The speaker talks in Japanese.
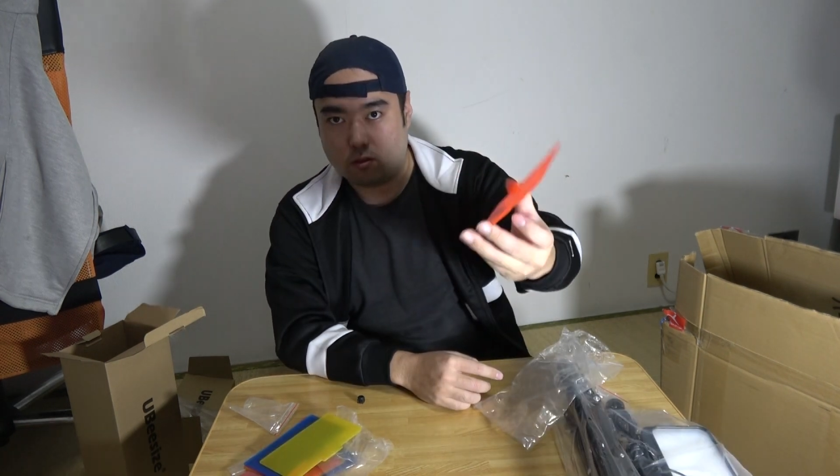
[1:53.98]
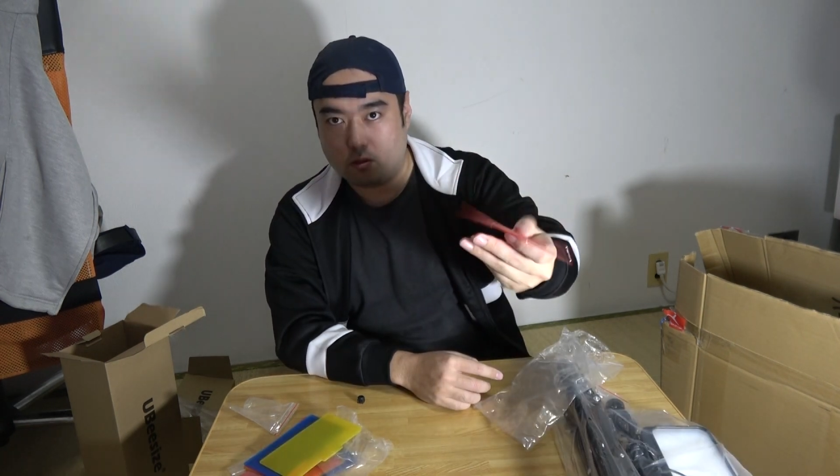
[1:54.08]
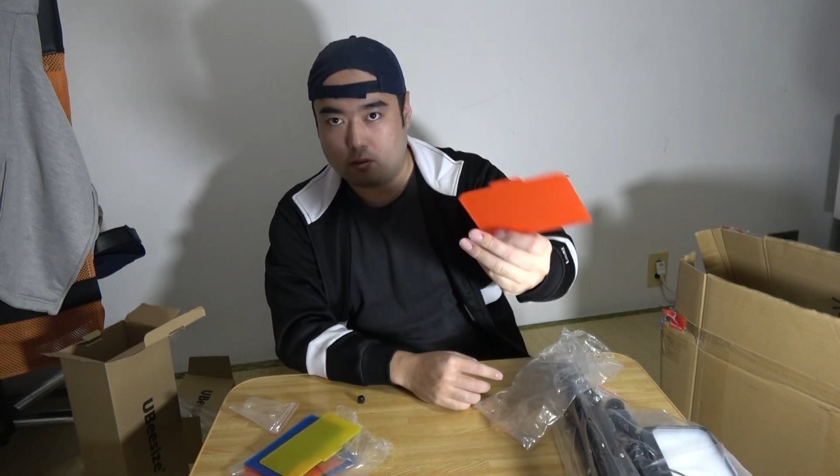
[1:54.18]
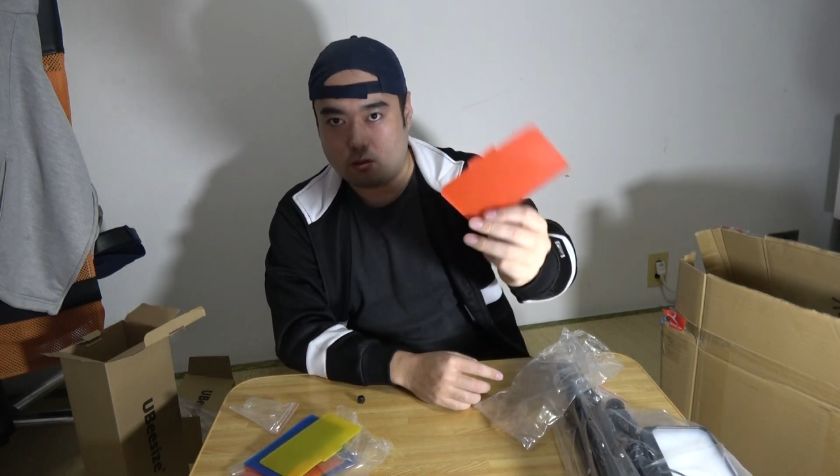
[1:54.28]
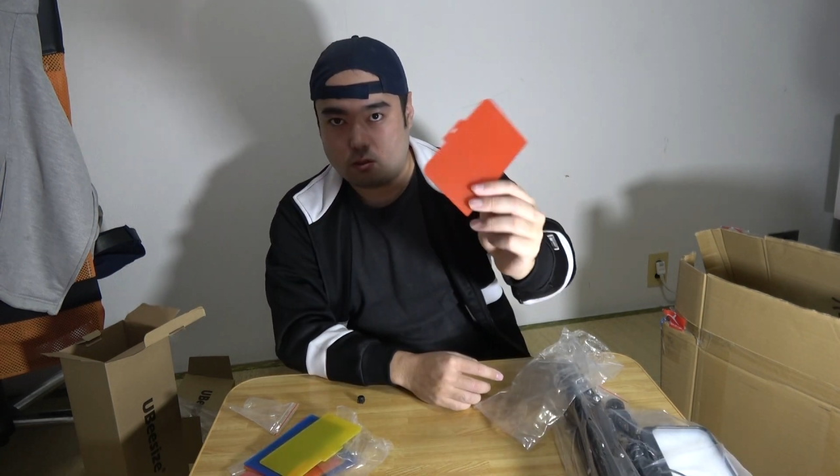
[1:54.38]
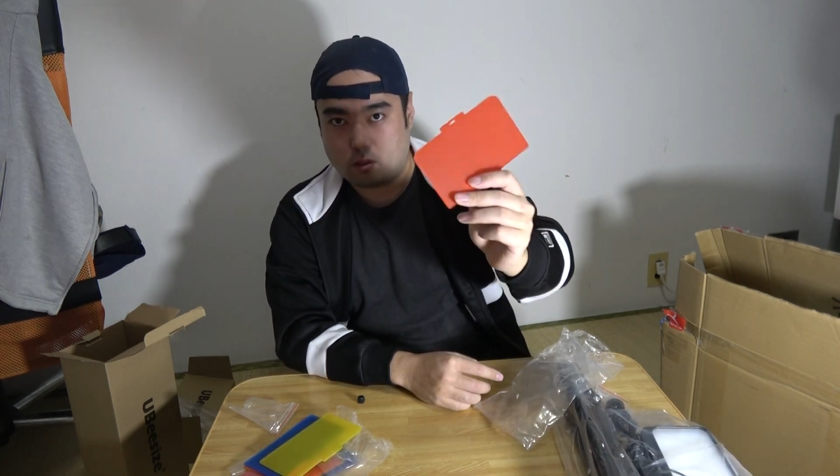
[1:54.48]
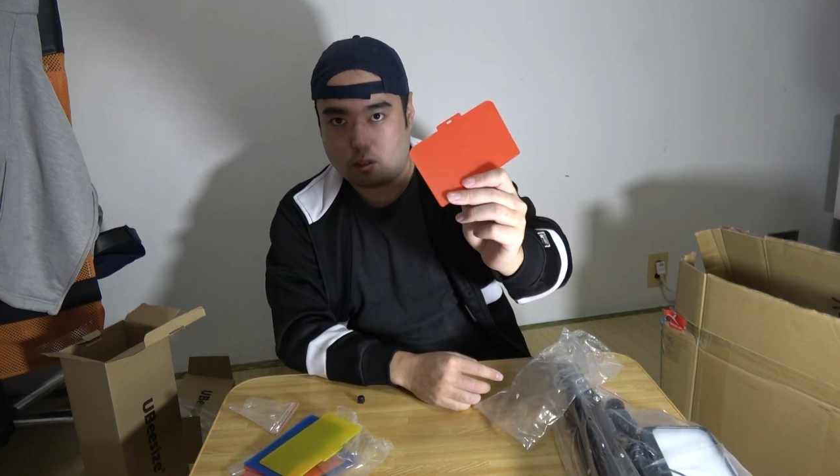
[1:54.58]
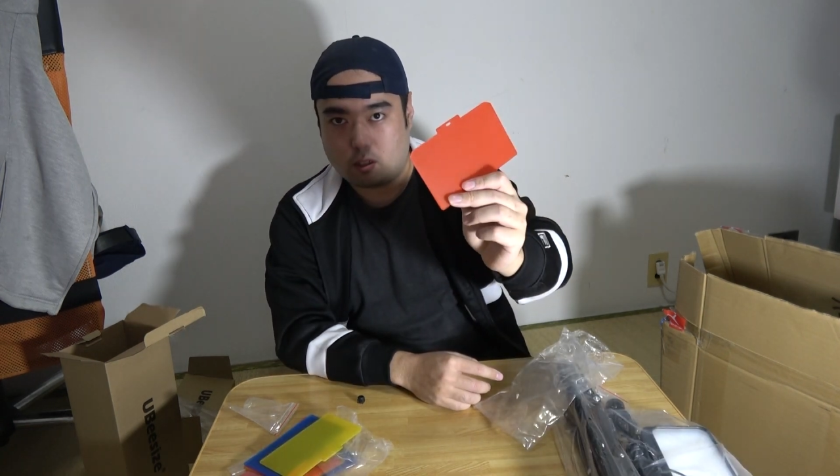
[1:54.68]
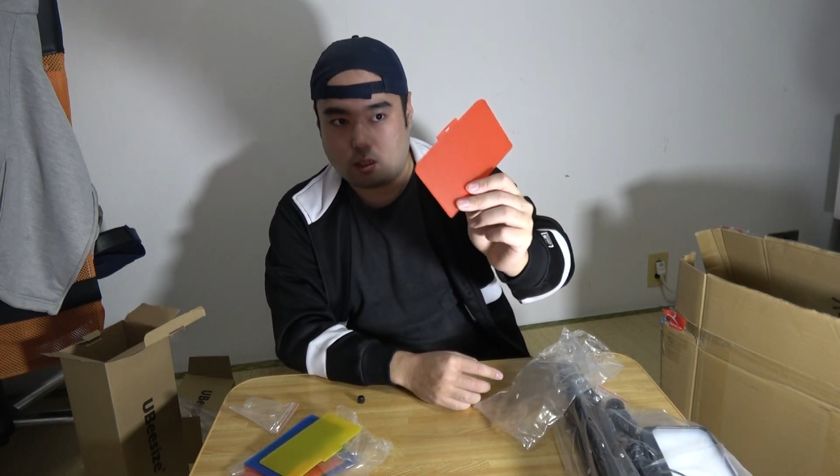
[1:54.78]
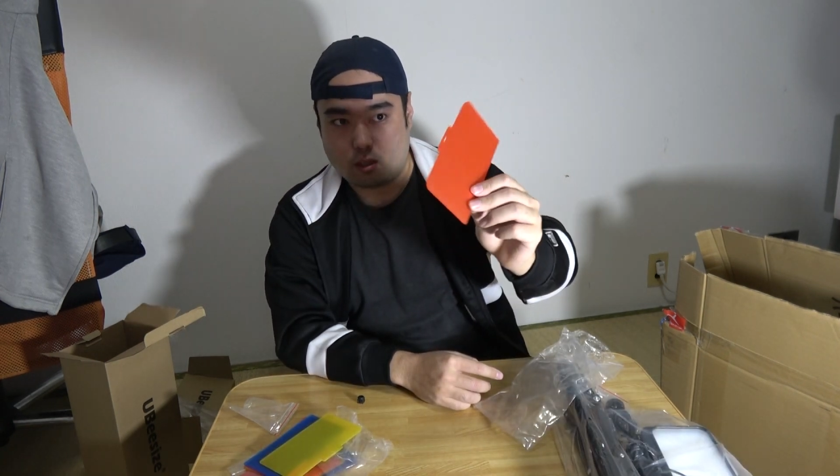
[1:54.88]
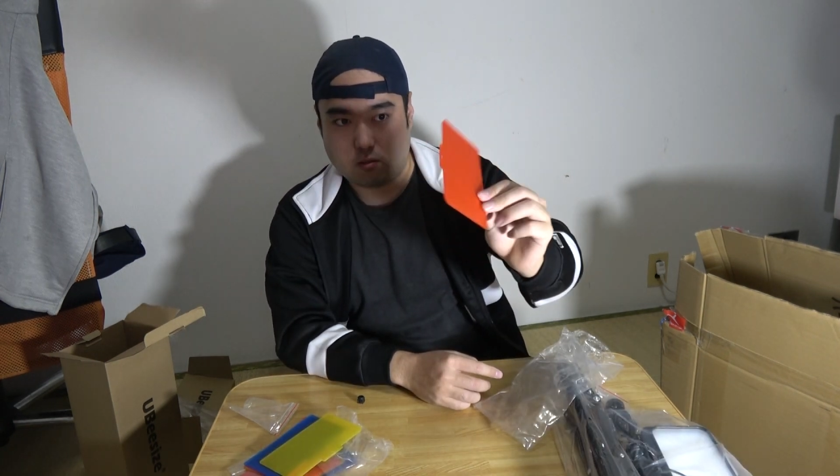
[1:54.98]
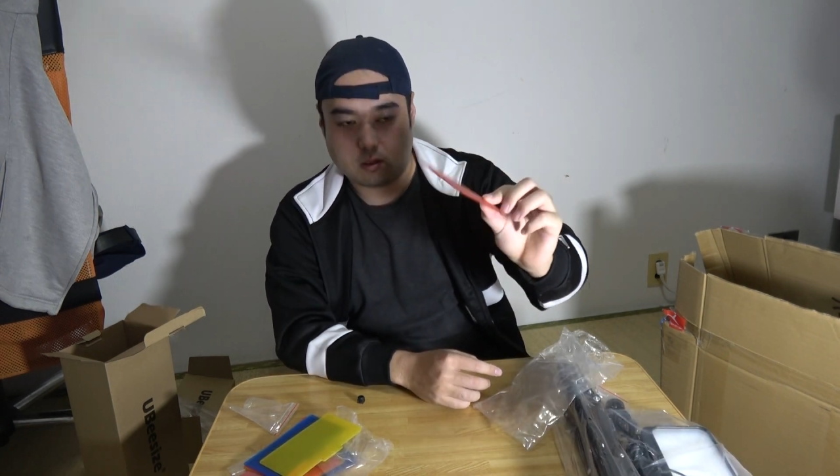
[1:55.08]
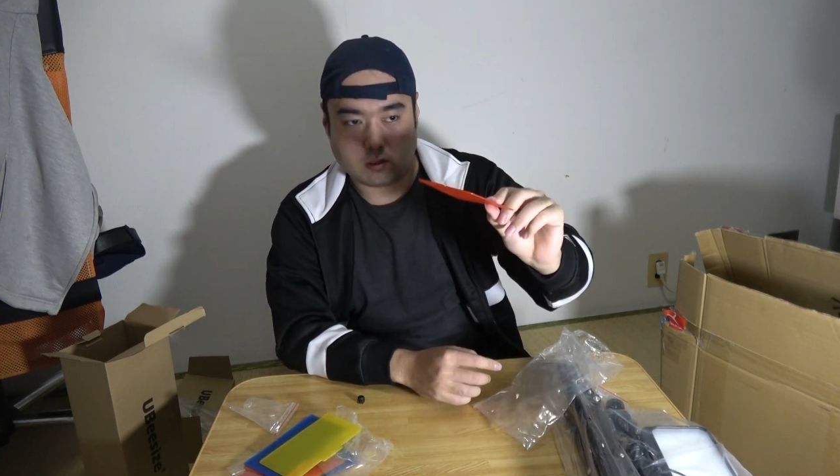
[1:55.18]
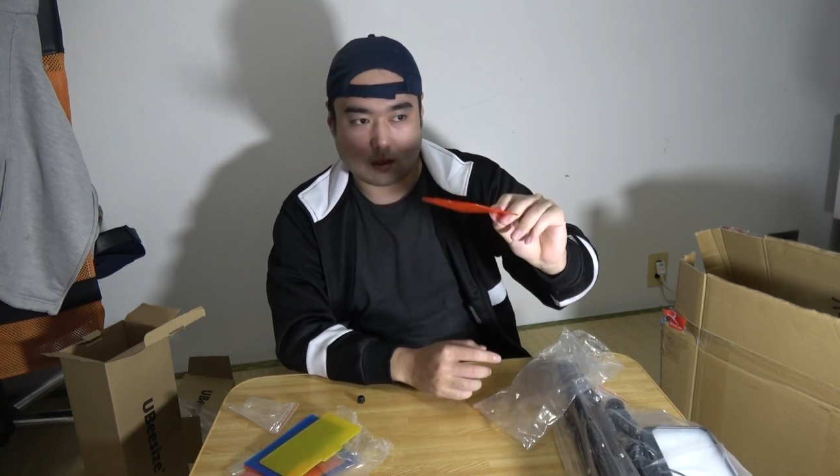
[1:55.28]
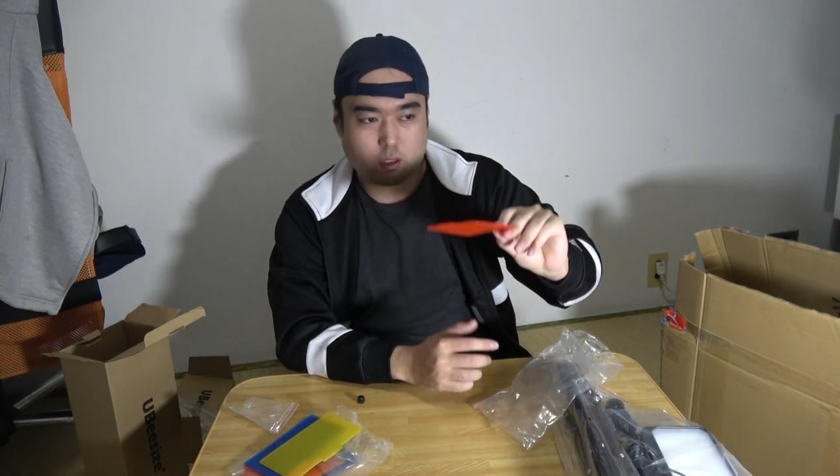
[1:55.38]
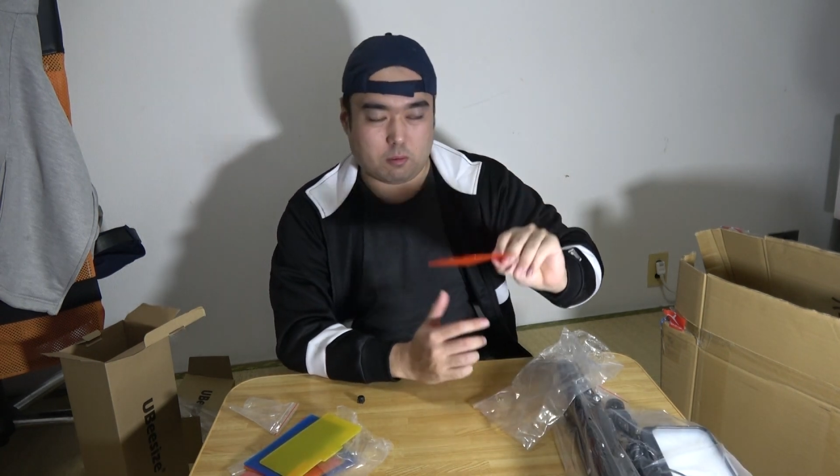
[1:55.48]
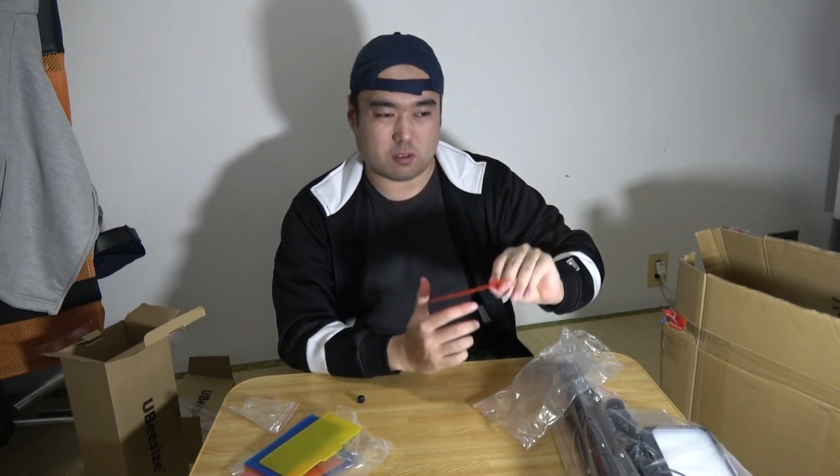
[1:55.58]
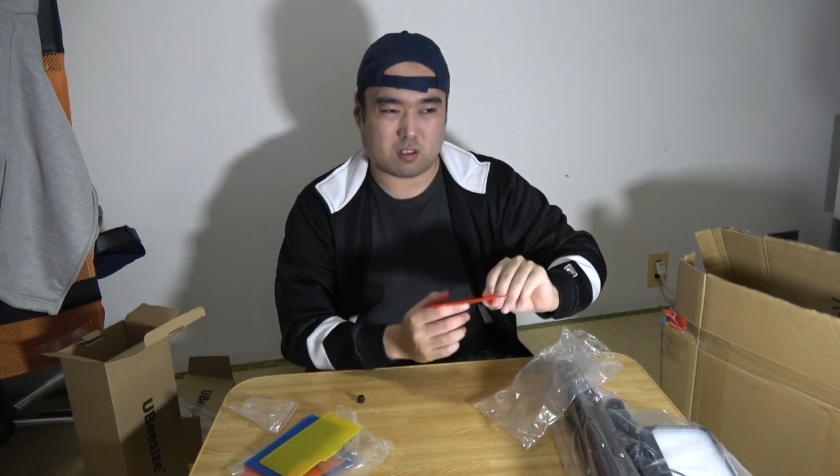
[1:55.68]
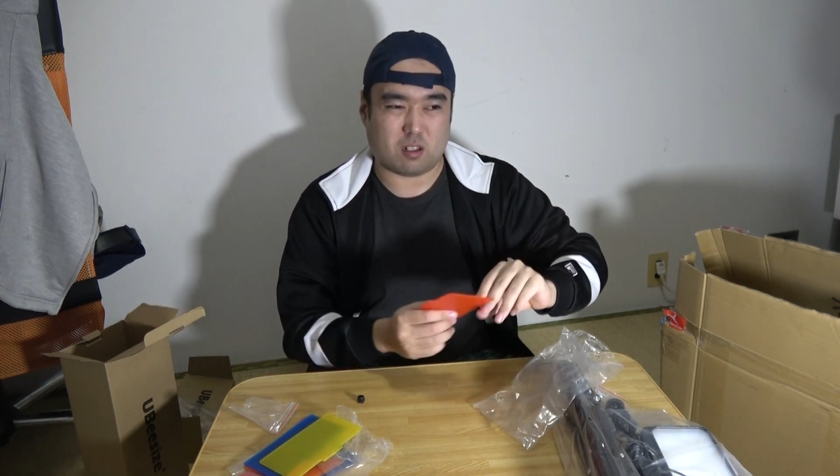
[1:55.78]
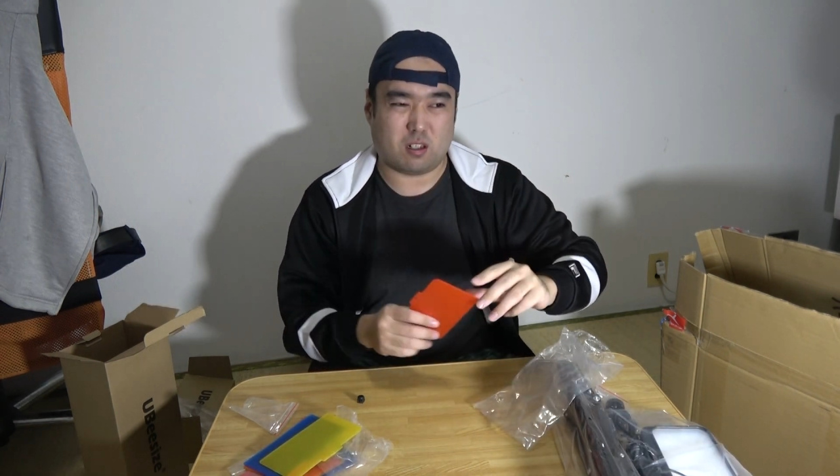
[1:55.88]
いうカラーのやつつけてみ
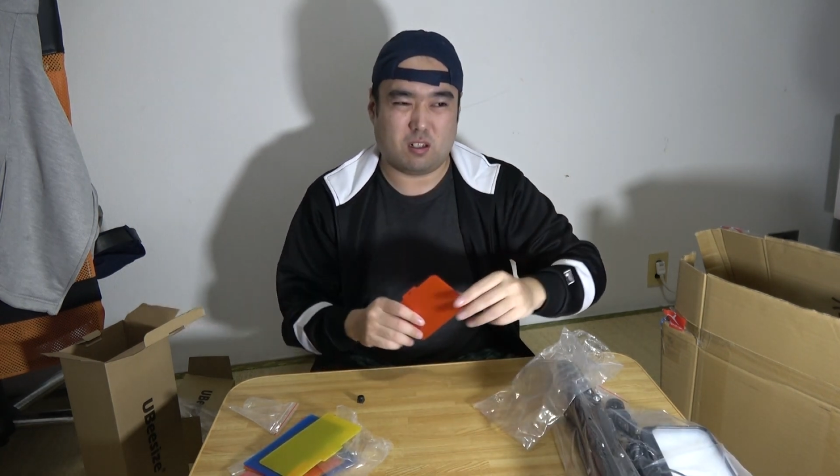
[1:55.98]
ますか